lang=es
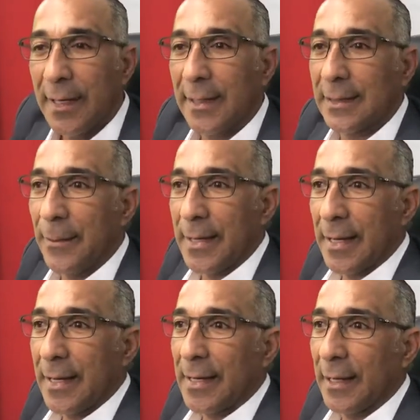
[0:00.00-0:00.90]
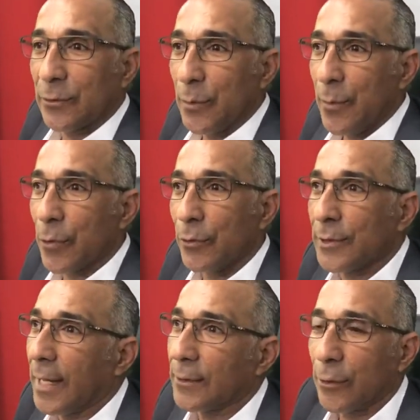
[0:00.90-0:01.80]
esta mañana ya tuvimos
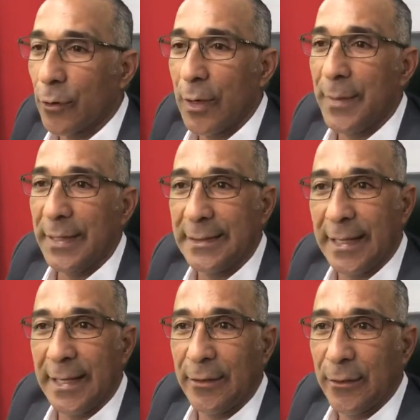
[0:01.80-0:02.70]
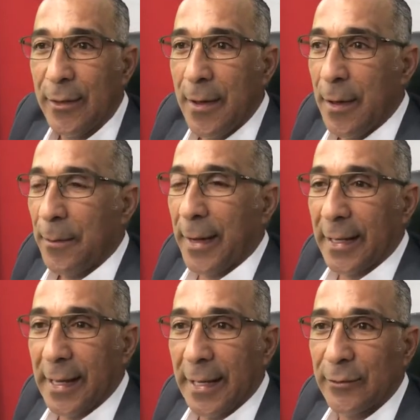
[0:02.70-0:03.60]
contacto con el ministerio
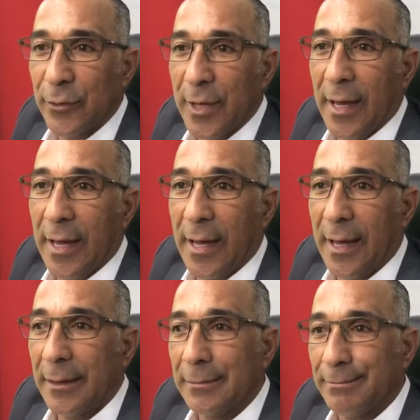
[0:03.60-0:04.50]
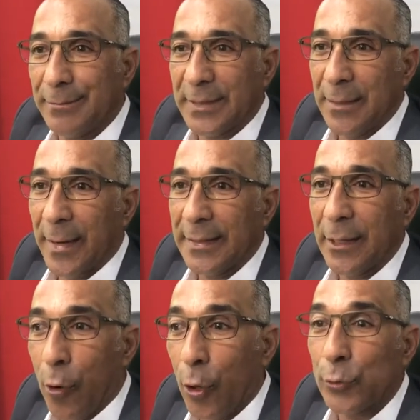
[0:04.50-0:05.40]
para que eso ya se
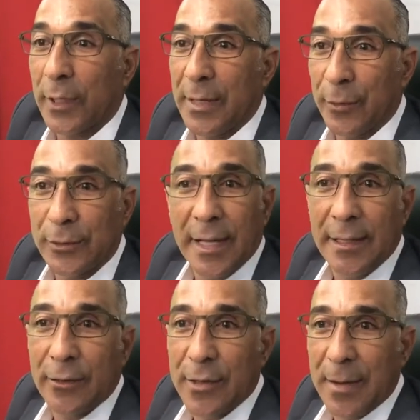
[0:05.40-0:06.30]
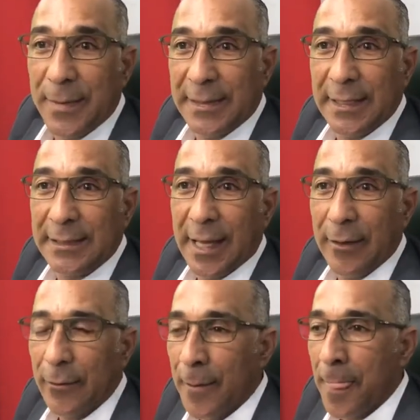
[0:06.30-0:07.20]
mande otro equipo técnico ya
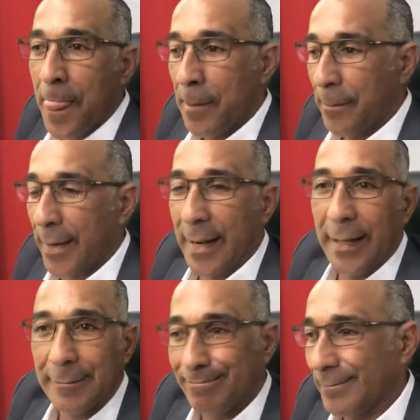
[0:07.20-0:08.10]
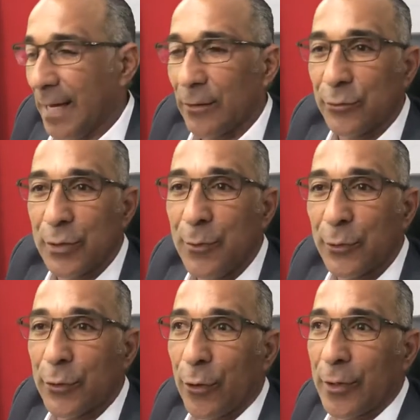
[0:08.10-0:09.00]
especializado para dar los
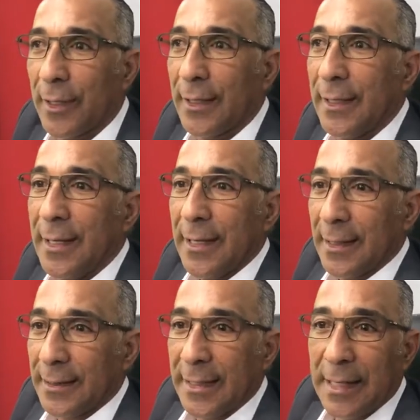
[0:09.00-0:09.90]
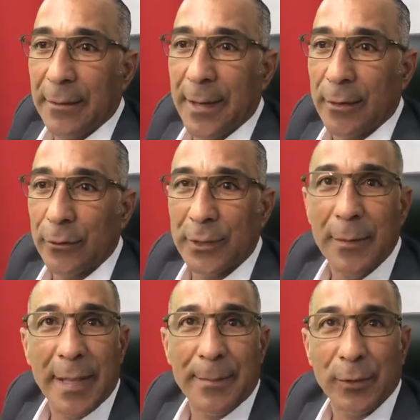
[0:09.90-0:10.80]
últimos toques que tienen que ver con
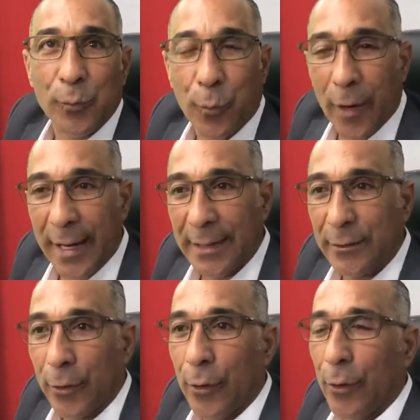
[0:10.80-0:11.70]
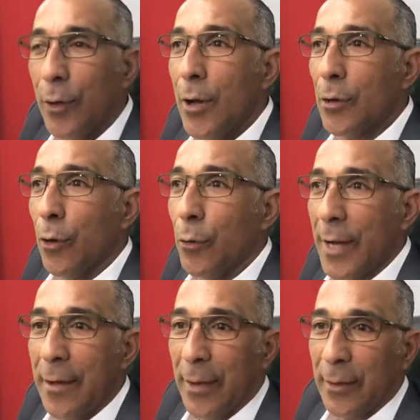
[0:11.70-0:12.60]
temas de presupuesto, con
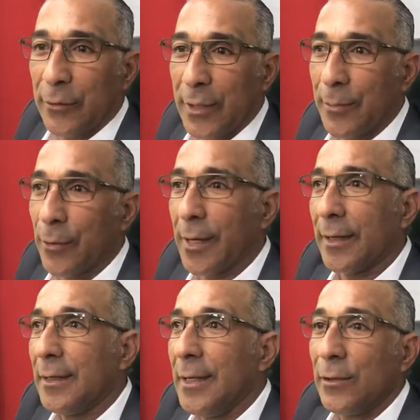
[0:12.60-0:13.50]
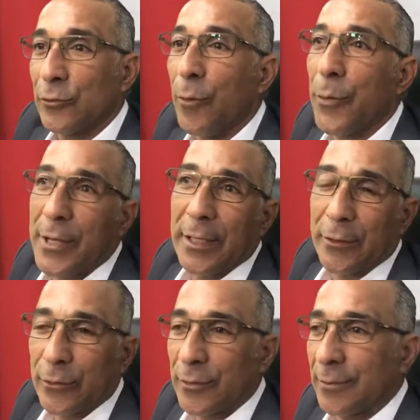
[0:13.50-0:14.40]
unas evaluaciones, porque son
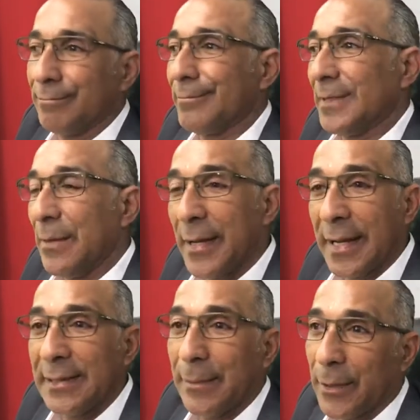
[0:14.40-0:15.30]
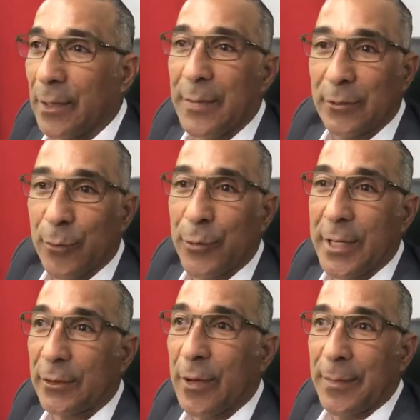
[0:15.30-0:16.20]
proyectos de emergencia, pero también son
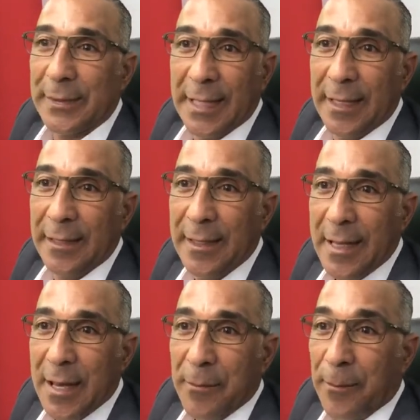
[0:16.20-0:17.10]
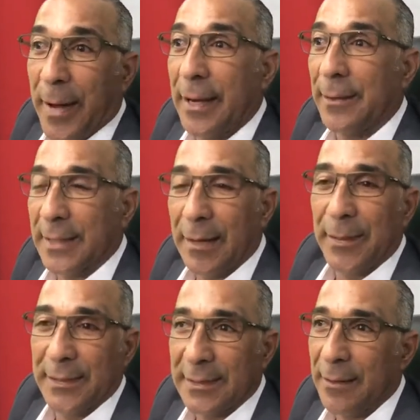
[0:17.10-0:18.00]
proyectos especiales para evitar
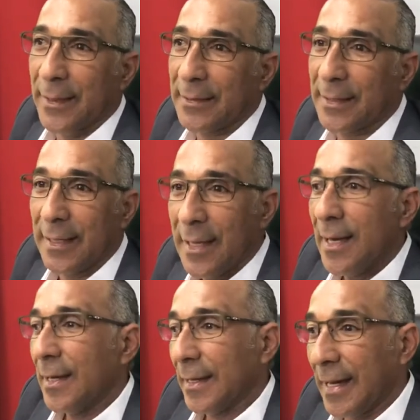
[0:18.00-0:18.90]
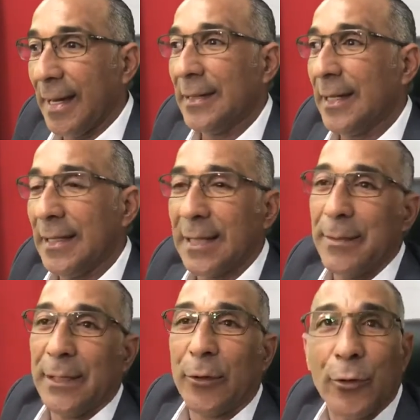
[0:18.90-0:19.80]
precisamente que el
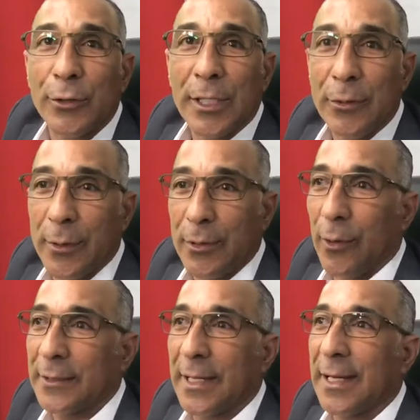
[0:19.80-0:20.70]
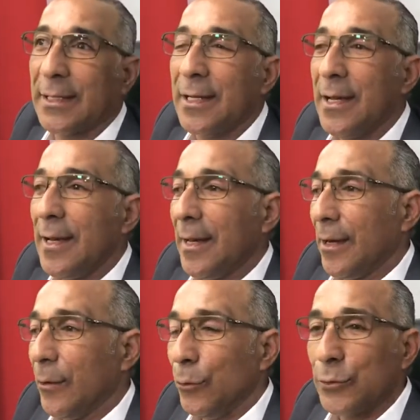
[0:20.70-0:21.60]
deslizamiento continúe, no hacer
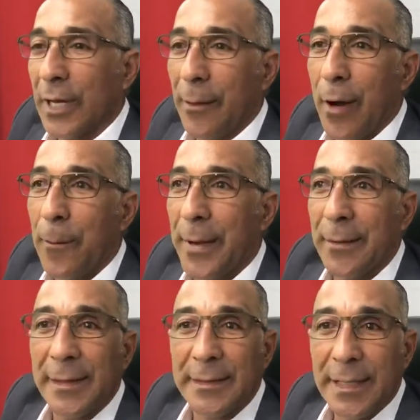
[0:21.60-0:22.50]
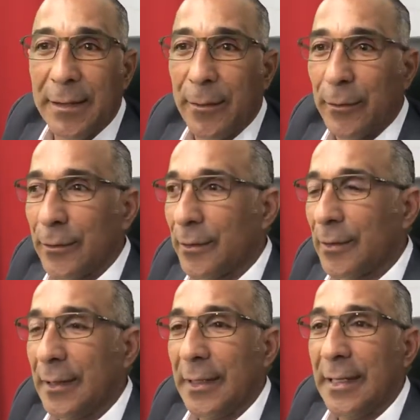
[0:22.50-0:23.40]
un trabajo preventivo
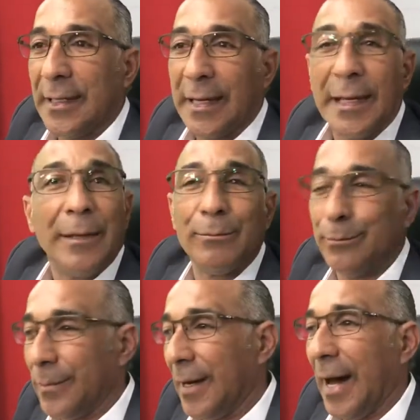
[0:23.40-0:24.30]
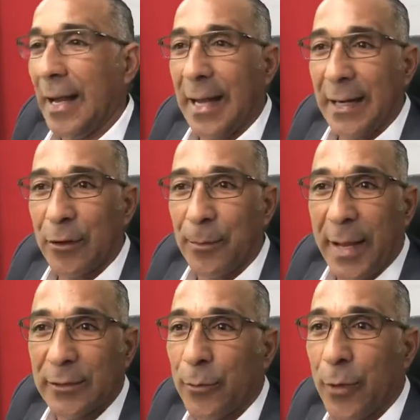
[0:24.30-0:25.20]
y que a largo
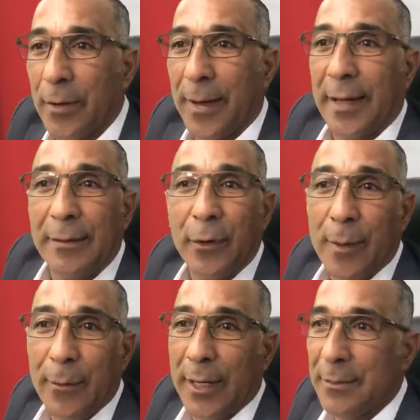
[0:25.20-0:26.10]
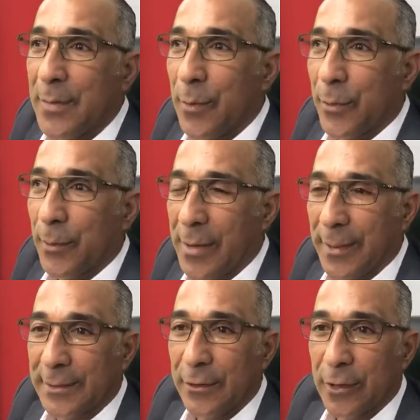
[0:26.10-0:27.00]
plazo vuelva, volvamos al mismo
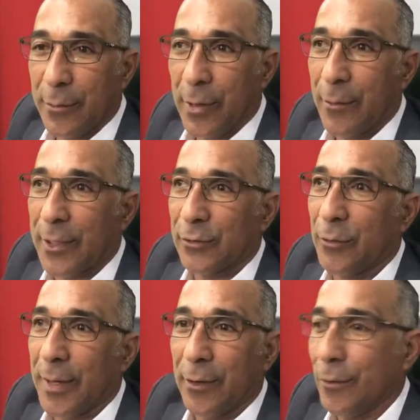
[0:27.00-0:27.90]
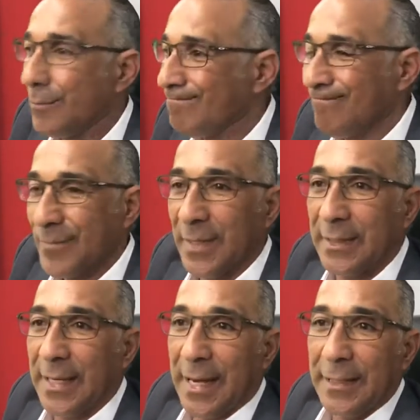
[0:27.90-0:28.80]
problema, sino que podamos resolverlo
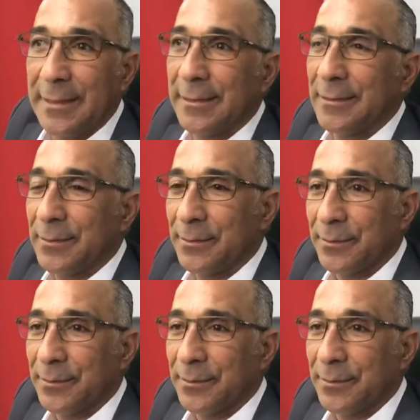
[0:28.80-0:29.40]
de raíz.